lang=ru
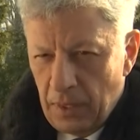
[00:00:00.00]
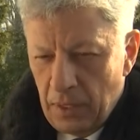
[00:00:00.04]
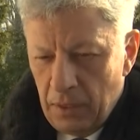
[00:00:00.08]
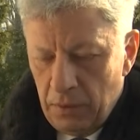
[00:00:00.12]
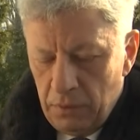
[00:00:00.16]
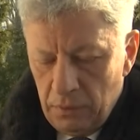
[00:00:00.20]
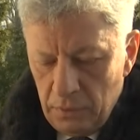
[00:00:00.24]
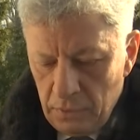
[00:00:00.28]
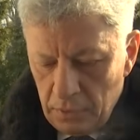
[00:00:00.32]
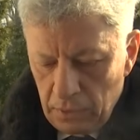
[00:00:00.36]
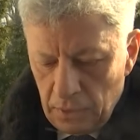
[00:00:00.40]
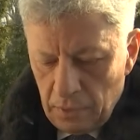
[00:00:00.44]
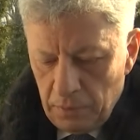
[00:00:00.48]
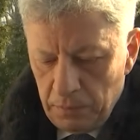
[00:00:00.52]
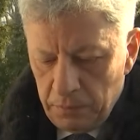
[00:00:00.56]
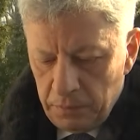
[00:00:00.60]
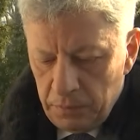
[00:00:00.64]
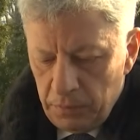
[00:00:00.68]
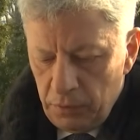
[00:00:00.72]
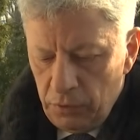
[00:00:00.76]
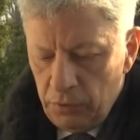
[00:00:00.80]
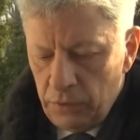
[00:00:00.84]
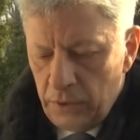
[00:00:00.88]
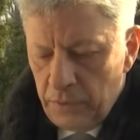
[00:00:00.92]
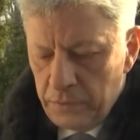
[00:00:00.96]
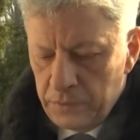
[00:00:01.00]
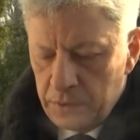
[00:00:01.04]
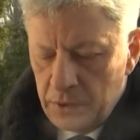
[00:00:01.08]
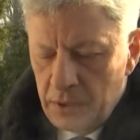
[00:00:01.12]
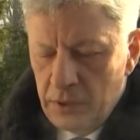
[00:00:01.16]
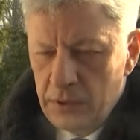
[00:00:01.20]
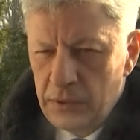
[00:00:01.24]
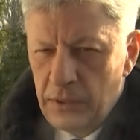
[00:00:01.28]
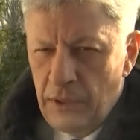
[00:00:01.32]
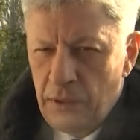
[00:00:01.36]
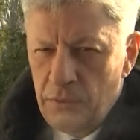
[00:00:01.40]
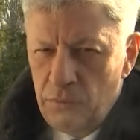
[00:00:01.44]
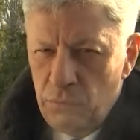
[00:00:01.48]
И надо людям
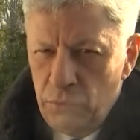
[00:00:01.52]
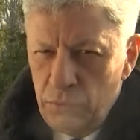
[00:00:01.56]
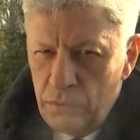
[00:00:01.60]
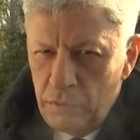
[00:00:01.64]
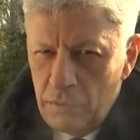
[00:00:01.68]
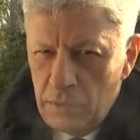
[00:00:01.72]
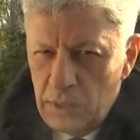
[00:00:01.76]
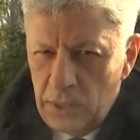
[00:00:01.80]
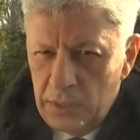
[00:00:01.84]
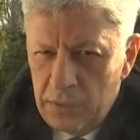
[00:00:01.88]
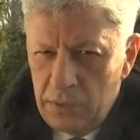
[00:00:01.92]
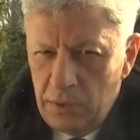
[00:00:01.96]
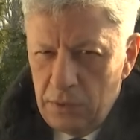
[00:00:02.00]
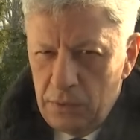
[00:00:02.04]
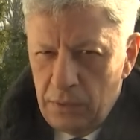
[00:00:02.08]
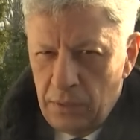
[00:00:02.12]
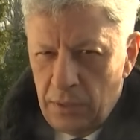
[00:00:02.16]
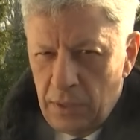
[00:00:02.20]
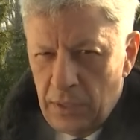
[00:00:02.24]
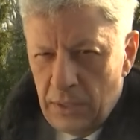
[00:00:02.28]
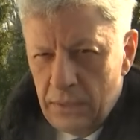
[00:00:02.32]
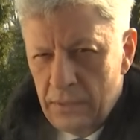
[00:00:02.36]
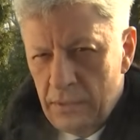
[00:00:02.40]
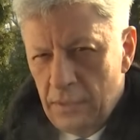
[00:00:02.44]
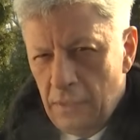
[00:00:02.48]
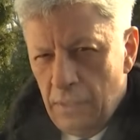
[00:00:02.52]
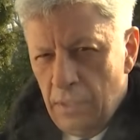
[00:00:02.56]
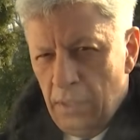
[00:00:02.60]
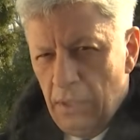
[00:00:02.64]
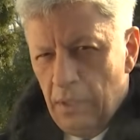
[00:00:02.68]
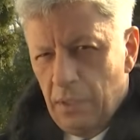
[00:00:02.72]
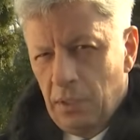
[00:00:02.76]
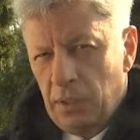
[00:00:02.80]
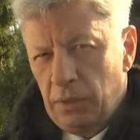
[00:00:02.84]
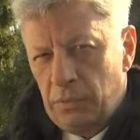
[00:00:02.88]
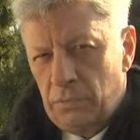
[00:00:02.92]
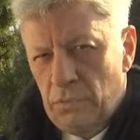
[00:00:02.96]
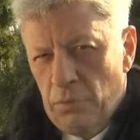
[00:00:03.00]
сказать, вот у нас есть газ,
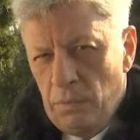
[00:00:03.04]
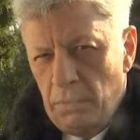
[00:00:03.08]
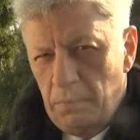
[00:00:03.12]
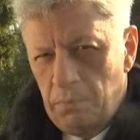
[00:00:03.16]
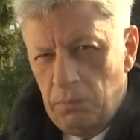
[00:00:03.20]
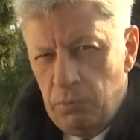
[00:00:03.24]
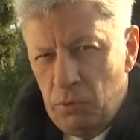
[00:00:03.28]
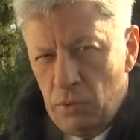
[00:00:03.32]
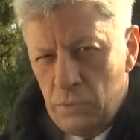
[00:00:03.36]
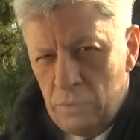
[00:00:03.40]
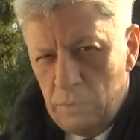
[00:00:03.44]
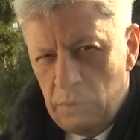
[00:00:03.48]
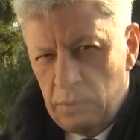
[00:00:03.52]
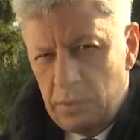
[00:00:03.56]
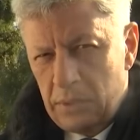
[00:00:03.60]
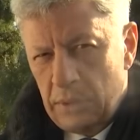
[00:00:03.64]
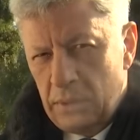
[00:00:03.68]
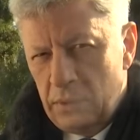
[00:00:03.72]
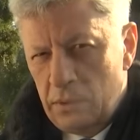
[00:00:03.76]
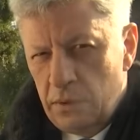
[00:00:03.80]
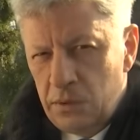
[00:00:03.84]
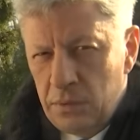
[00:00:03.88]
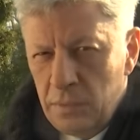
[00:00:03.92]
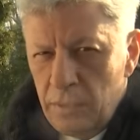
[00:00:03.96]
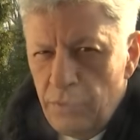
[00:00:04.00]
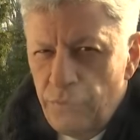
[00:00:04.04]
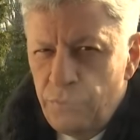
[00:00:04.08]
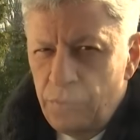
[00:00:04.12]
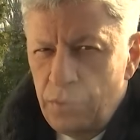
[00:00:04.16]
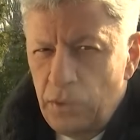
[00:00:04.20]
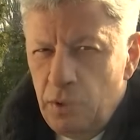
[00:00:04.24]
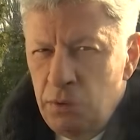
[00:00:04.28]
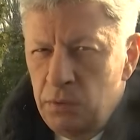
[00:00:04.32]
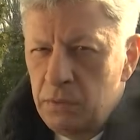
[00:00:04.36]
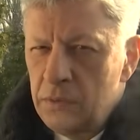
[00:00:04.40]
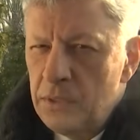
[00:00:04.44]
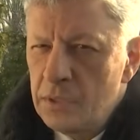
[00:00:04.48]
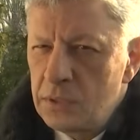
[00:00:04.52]
которым пользоваться должны все
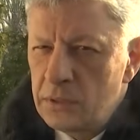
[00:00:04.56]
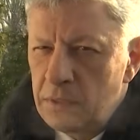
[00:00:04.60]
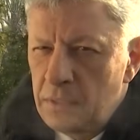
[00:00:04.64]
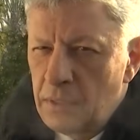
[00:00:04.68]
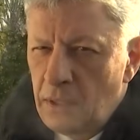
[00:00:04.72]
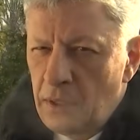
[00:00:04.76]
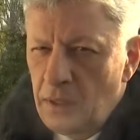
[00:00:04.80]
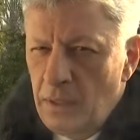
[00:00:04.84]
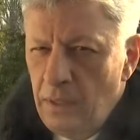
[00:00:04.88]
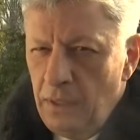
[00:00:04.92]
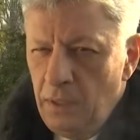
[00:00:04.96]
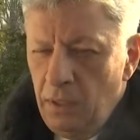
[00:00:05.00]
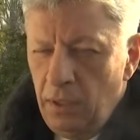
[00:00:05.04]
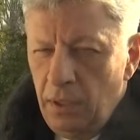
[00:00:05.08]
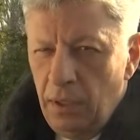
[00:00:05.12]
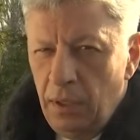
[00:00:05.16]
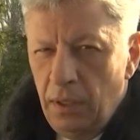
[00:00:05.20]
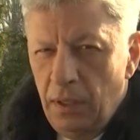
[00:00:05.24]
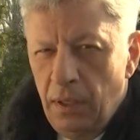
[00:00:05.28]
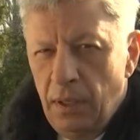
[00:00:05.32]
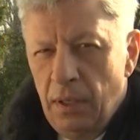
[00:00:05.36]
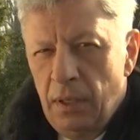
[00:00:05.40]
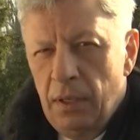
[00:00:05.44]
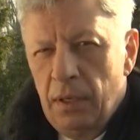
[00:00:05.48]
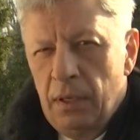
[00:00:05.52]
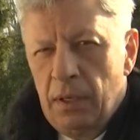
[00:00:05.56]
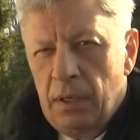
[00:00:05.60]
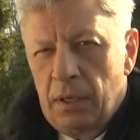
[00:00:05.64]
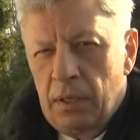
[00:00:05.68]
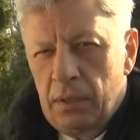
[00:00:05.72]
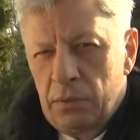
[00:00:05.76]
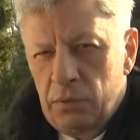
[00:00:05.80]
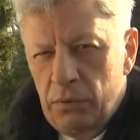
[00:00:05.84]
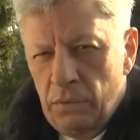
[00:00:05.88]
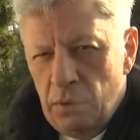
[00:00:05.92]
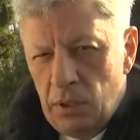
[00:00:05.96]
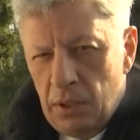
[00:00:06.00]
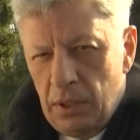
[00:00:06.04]
люди страны,
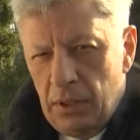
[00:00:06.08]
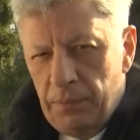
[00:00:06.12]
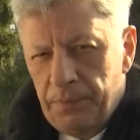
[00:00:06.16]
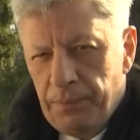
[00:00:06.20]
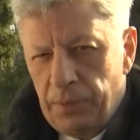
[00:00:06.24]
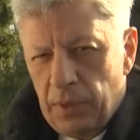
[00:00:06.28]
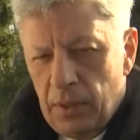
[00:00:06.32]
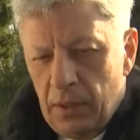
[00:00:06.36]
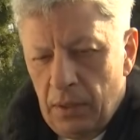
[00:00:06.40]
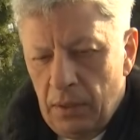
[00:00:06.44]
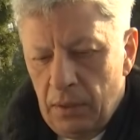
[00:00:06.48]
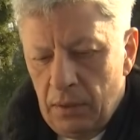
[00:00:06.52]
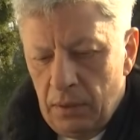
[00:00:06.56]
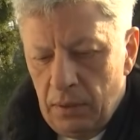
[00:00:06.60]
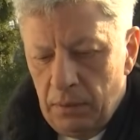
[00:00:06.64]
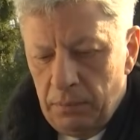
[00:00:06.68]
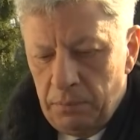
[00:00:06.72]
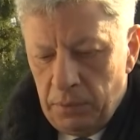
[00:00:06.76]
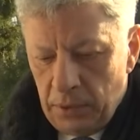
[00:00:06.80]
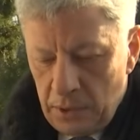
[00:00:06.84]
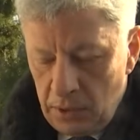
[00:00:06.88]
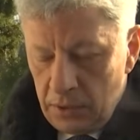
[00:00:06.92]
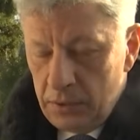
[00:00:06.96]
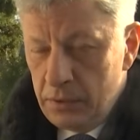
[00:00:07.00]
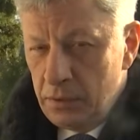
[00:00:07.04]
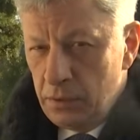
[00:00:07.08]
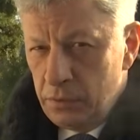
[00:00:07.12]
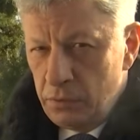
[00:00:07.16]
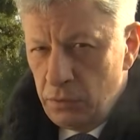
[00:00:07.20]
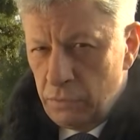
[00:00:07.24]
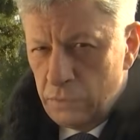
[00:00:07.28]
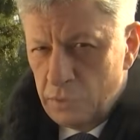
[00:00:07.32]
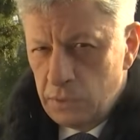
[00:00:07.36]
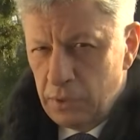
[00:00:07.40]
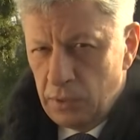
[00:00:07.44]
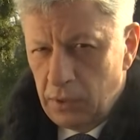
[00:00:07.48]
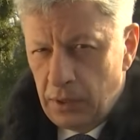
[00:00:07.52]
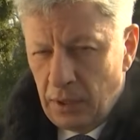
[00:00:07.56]
которая э, по
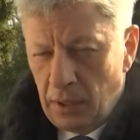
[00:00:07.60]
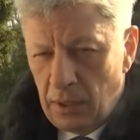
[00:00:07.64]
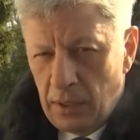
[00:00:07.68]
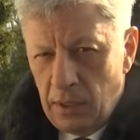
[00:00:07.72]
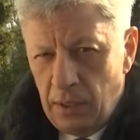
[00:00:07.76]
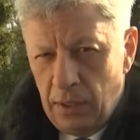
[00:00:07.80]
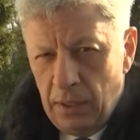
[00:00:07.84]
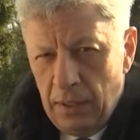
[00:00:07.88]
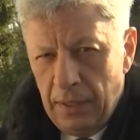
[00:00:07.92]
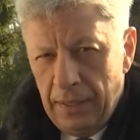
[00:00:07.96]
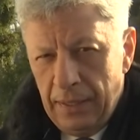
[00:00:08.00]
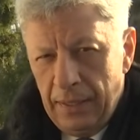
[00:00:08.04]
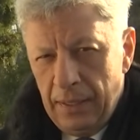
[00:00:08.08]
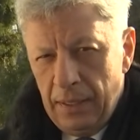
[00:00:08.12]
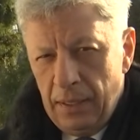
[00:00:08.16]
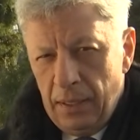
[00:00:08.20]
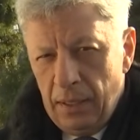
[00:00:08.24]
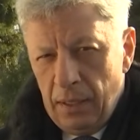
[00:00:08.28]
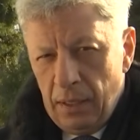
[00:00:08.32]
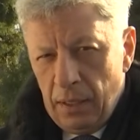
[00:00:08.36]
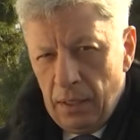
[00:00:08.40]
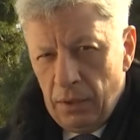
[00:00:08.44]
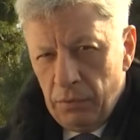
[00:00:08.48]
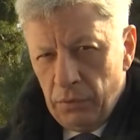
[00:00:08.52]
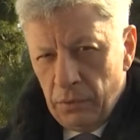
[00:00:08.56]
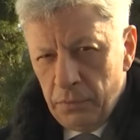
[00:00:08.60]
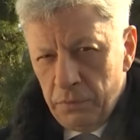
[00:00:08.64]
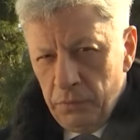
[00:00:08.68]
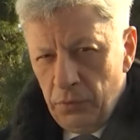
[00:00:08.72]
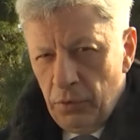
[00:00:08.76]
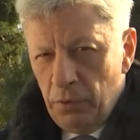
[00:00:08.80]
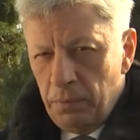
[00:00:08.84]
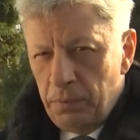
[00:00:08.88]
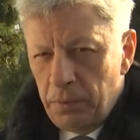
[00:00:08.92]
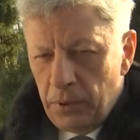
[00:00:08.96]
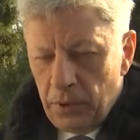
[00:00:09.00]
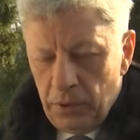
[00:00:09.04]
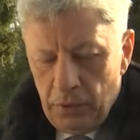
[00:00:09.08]
Конституции так. И вот мы
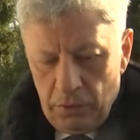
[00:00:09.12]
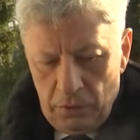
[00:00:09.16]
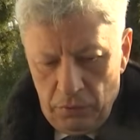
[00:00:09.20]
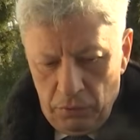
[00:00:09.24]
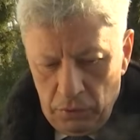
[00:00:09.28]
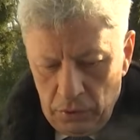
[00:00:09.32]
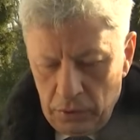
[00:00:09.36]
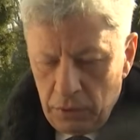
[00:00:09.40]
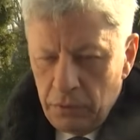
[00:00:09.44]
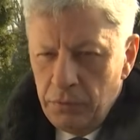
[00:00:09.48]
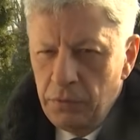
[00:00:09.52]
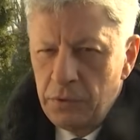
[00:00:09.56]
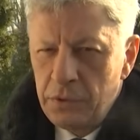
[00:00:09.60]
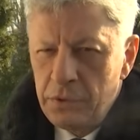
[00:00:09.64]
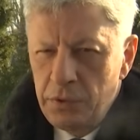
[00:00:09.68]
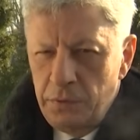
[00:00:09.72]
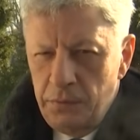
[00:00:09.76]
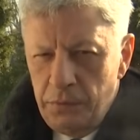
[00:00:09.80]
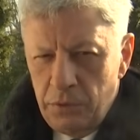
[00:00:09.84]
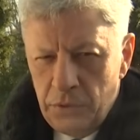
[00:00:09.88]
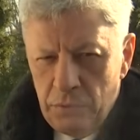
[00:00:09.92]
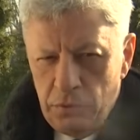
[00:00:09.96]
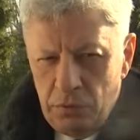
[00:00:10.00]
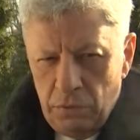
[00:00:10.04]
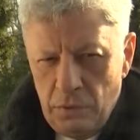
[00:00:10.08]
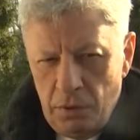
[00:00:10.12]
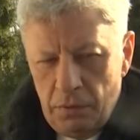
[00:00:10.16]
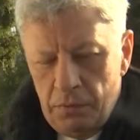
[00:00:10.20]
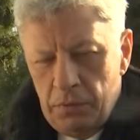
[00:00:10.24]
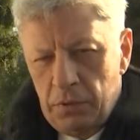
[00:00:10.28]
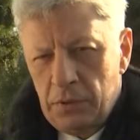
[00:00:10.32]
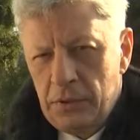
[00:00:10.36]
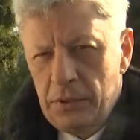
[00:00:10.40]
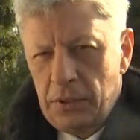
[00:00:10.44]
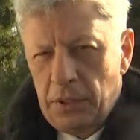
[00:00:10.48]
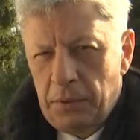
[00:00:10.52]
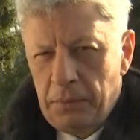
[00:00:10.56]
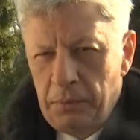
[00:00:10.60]
его продаем, вот его
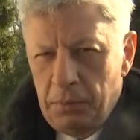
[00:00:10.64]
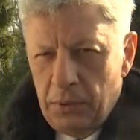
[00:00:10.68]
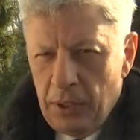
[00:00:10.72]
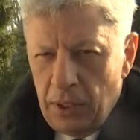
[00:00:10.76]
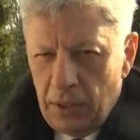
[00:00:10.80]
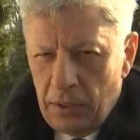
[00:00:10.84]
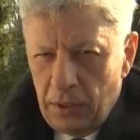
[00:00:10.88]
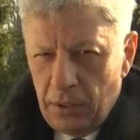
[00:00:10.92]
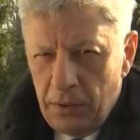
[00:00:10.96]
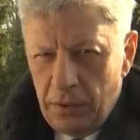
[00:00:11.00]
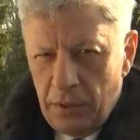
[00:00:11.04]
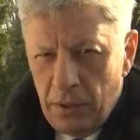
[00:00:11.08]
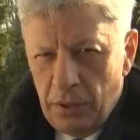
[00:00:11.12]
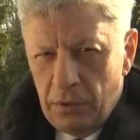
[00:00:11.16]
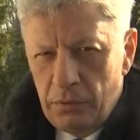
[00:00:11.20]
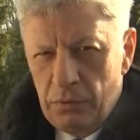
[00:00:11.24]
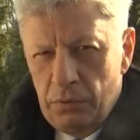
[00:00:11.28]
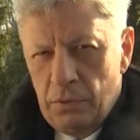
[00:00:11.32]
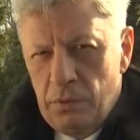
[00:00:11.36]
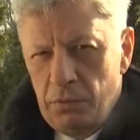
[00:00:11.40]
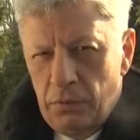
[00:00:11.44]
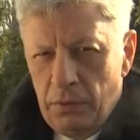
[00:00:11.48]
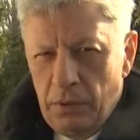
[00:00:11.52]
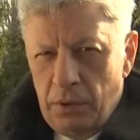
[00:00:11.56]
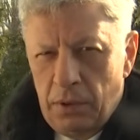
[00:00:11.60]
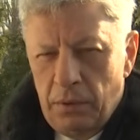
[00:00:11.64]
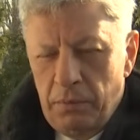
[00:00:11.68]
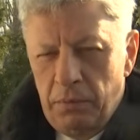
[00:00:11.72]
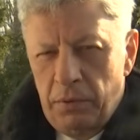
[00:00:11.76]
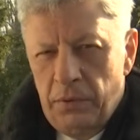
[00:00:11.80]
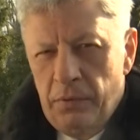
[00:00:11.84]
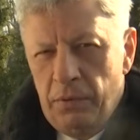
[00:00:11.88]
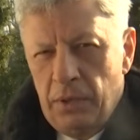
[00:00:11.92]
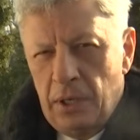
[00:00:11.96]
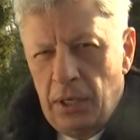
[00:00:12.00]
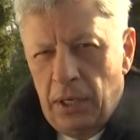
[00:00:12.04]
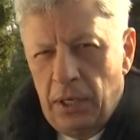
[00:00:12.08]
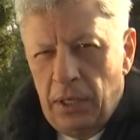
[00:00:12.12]
себестоимость, зарплата тех, кто его
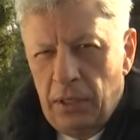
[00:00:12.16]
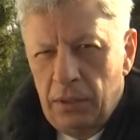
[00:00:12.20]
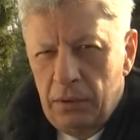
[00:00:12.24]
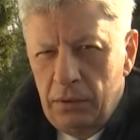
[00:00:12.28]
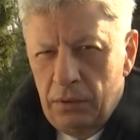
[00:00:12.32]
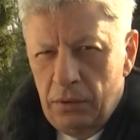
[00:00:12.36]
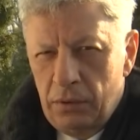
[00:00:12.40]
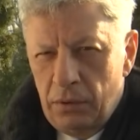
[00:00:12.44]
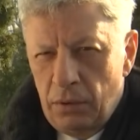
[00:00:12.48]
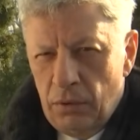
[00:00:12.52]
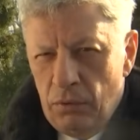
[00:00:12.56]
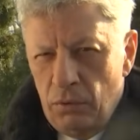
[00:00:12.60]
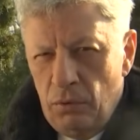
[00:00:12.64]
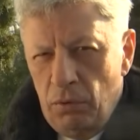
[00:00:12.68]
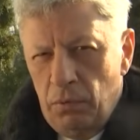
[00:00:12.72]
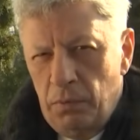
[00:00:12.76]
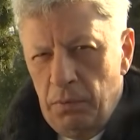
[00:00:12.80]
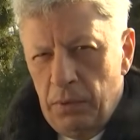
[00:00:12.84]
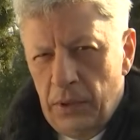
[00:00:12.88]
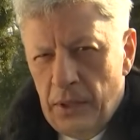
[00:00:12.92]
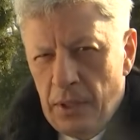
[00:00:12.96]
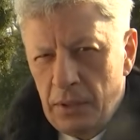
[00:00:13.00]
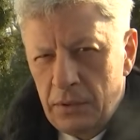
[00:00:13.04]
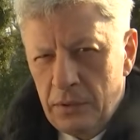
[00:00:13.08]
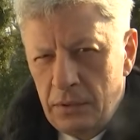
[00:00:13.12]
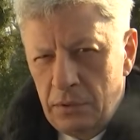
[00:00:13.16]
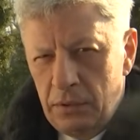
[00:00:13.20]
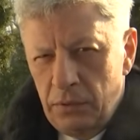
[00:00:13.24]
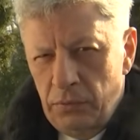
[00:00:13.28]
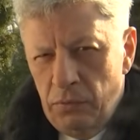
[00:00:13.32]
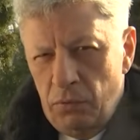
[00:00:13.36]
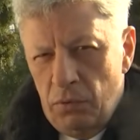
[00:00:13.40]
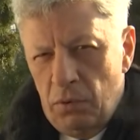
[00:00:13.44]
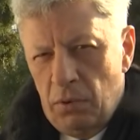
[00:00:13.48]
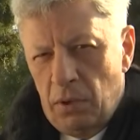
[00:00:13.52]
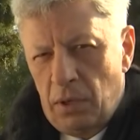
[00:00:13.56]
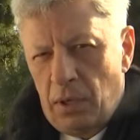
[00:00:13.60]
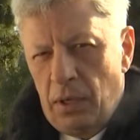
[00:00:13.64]
добывает, трубы,
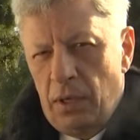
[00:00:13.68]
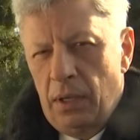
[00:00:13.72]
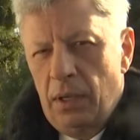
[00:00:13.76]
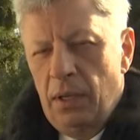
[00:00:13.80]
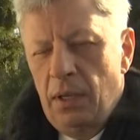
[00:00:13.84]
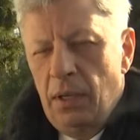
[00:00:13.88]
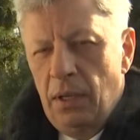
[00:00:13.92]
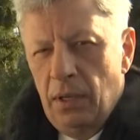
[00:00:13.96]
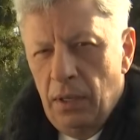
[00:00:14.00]
растворы,